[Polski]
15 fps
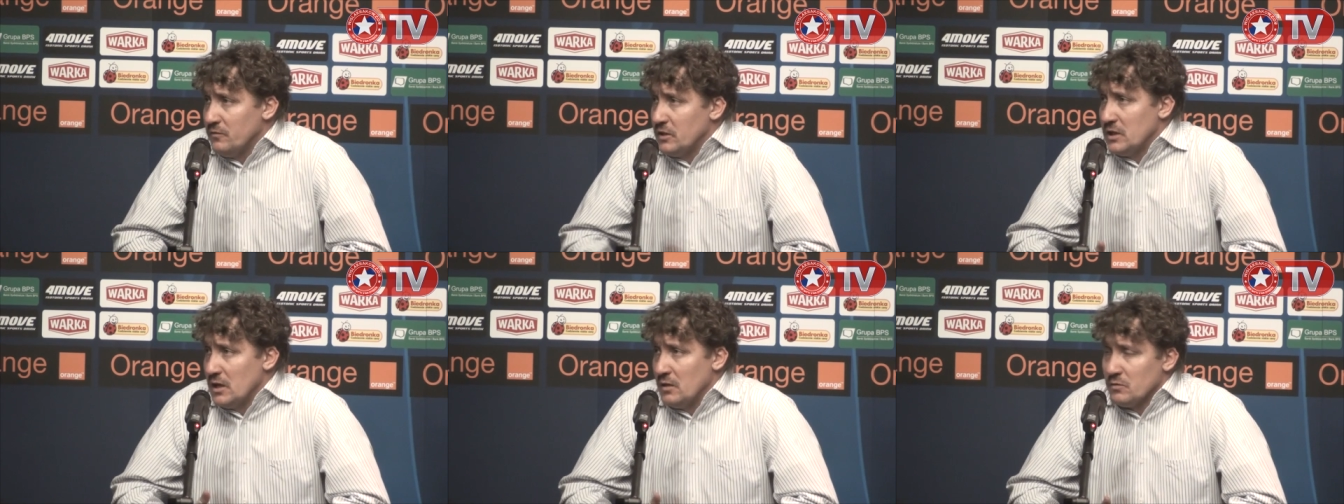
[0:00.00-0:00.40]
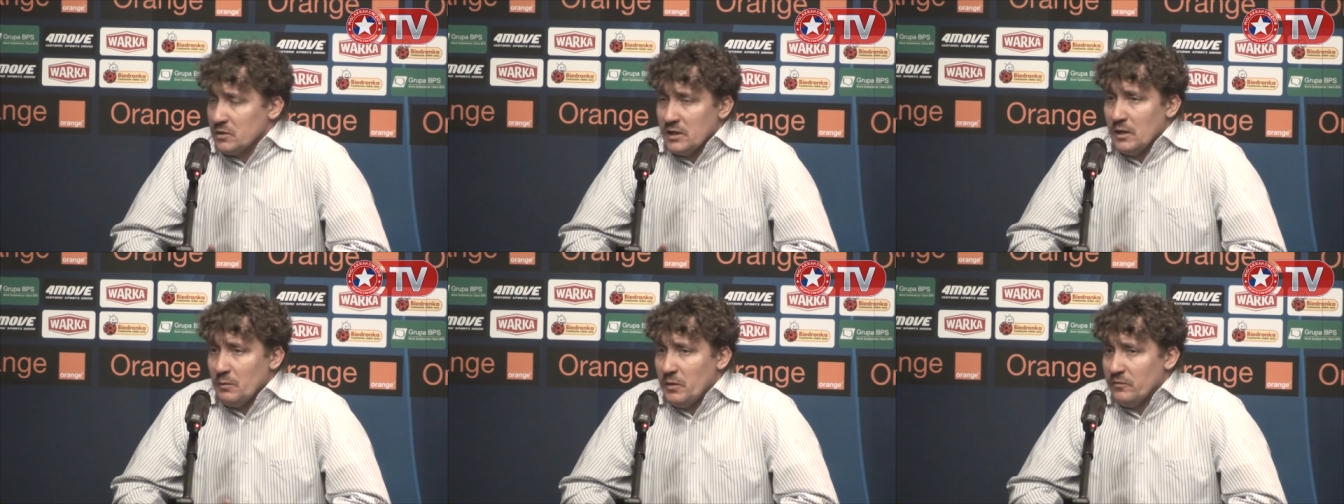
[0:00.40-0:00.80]
Wiedziałem,
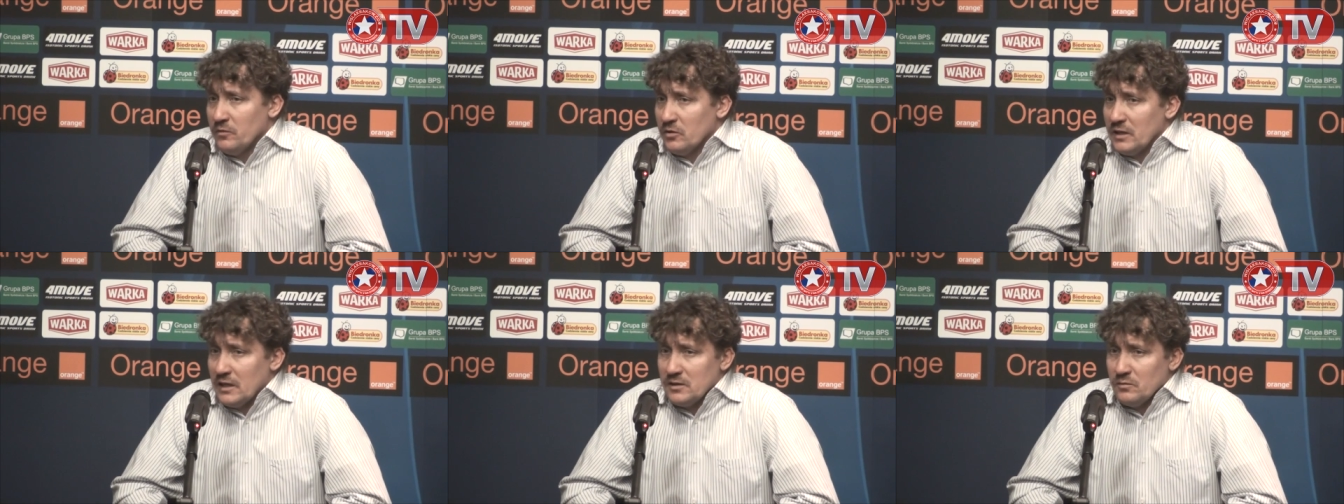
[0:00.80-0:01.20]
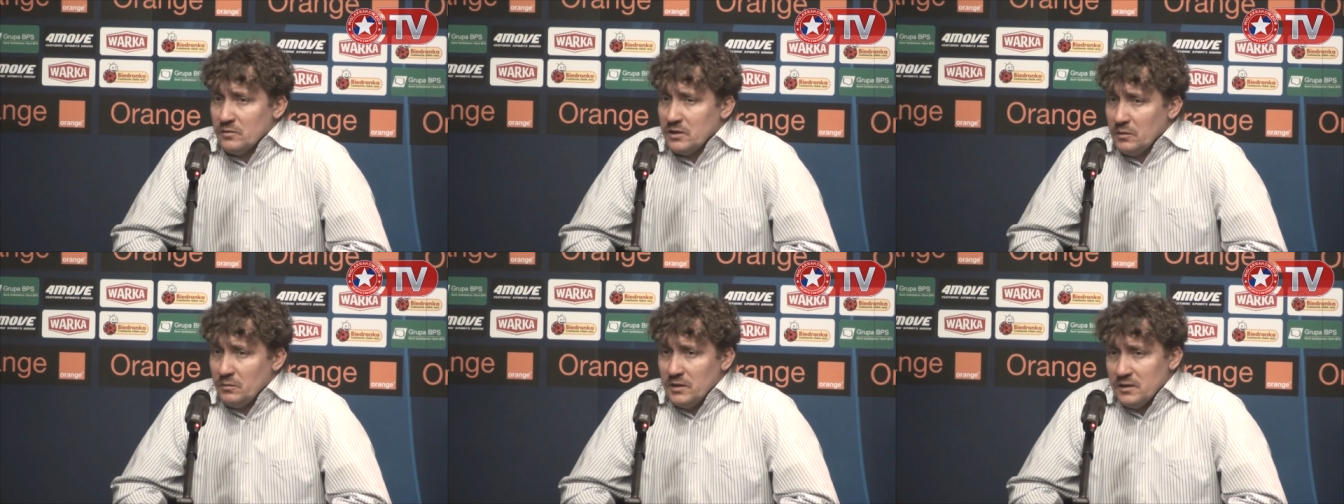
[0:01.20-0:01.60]
że na pewno
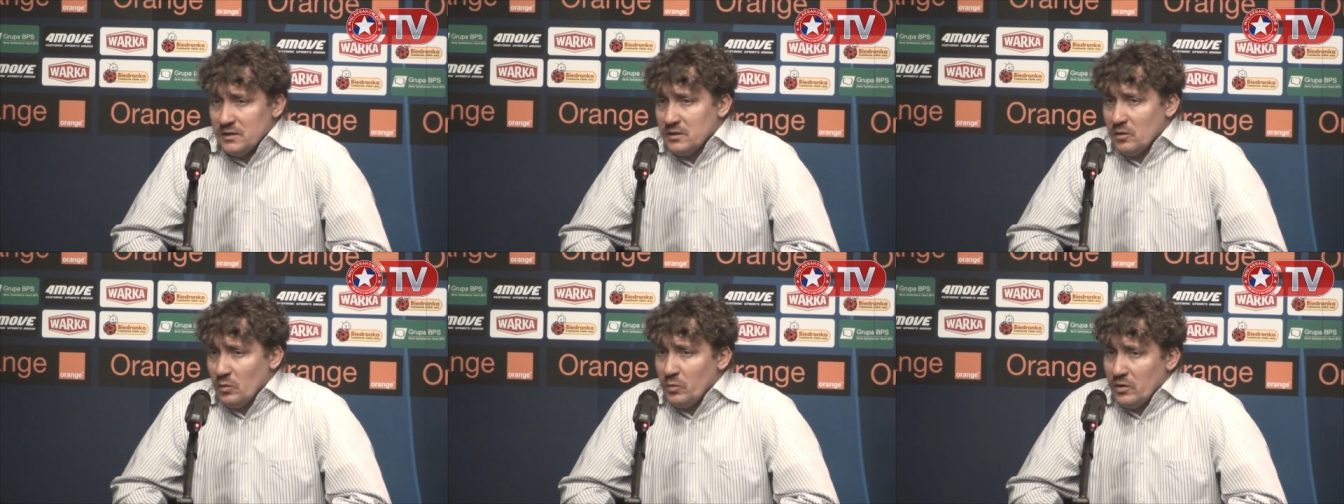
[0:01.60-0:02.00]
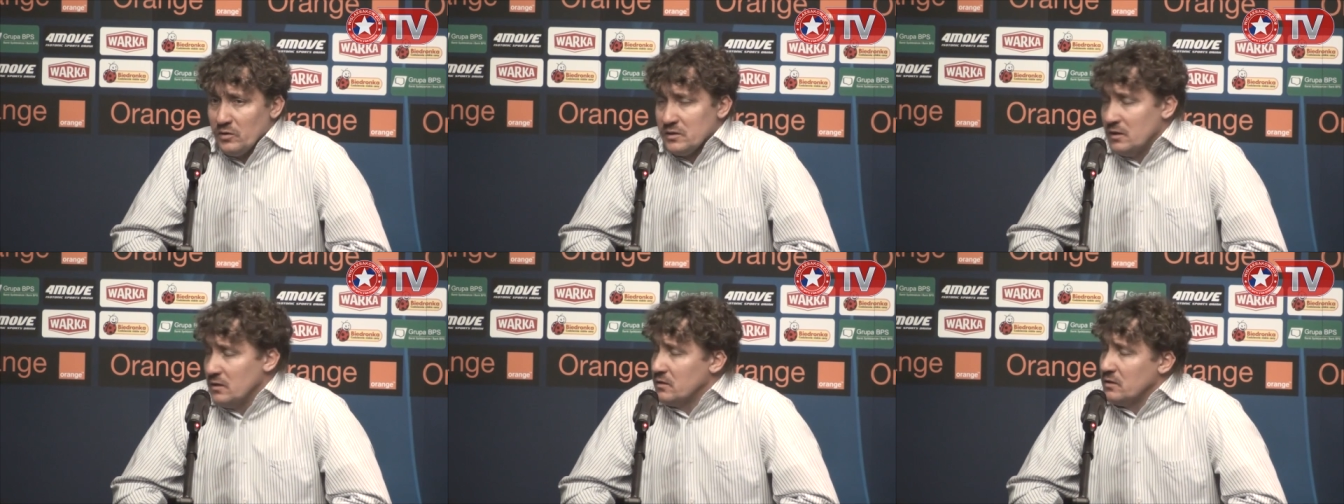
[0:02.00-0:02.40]
dadzą z siebie
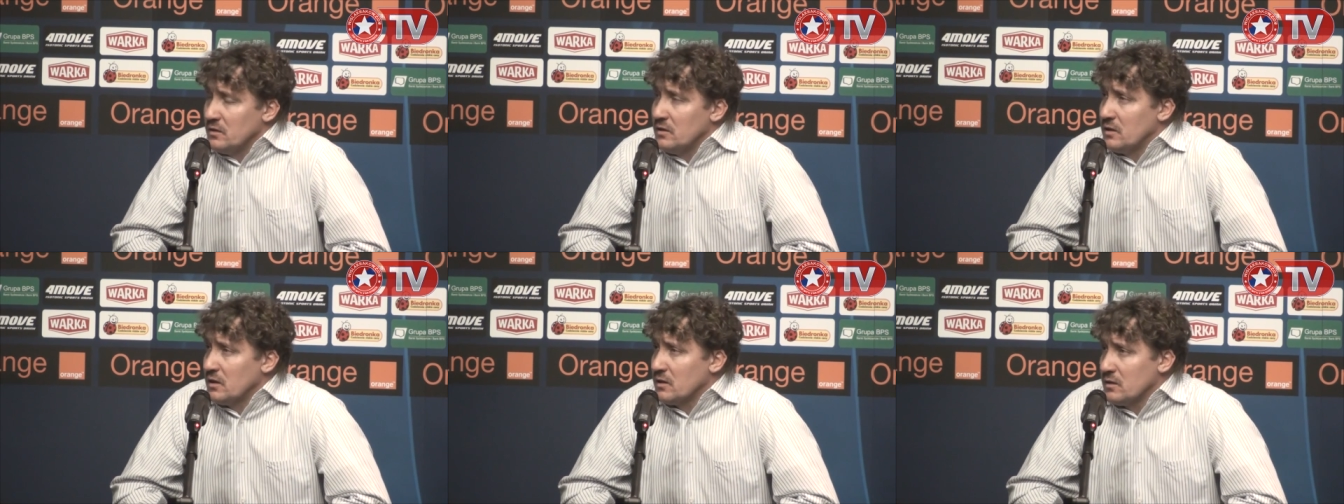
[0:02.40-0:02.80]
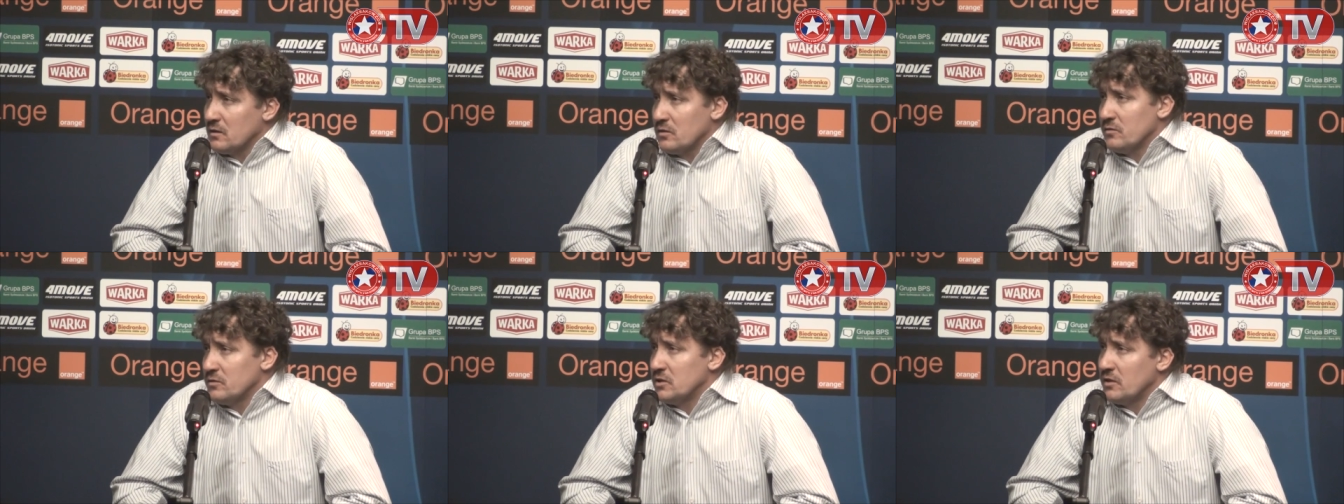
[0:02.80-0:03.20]
100% i
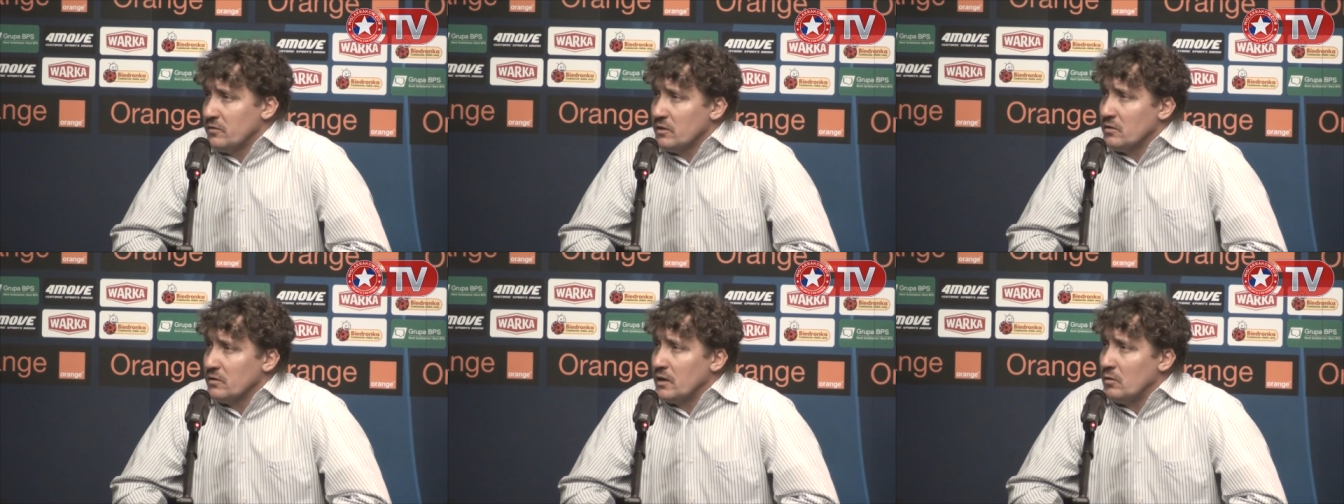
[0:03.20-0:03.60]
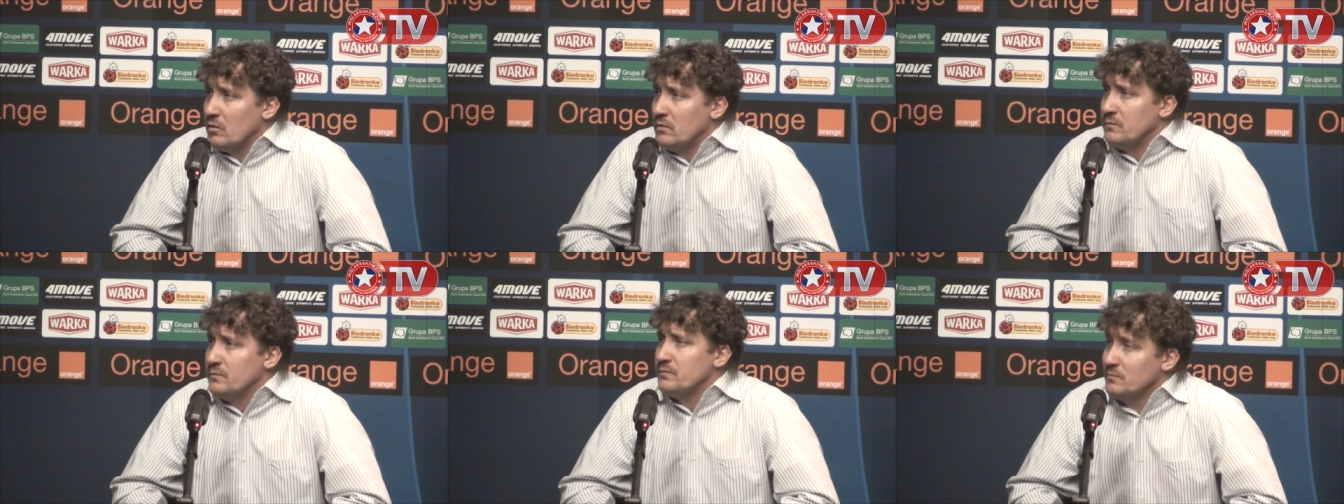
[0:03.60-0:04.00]
tak to dzisiaj
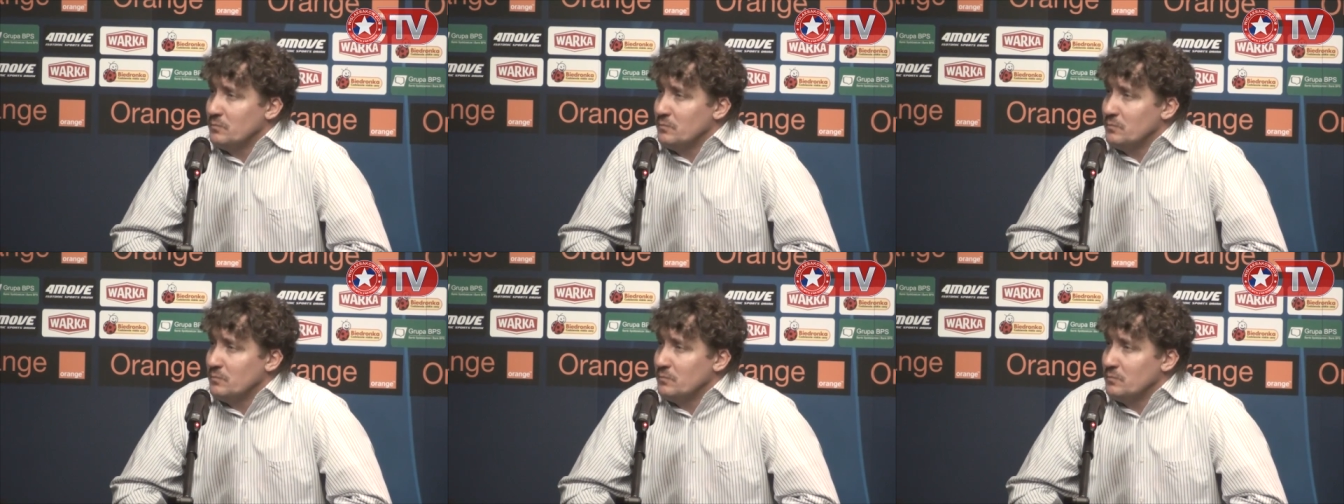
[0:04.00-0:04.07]
wyglądało.